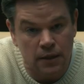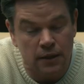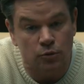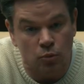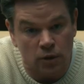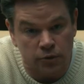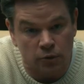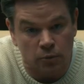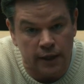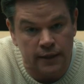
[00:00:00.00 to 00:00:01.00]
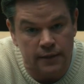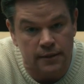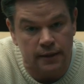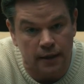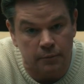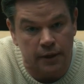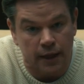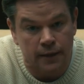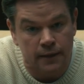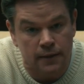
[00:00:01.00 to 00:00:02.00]
Но ты проложил себе путь в
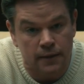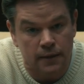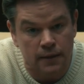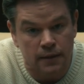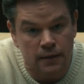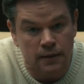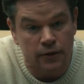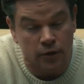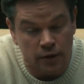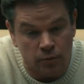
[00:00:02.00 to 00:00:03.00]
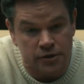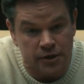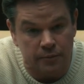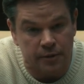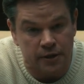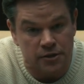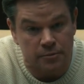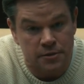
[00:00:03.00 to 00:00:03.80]
НБА. Ты выиграешь кучу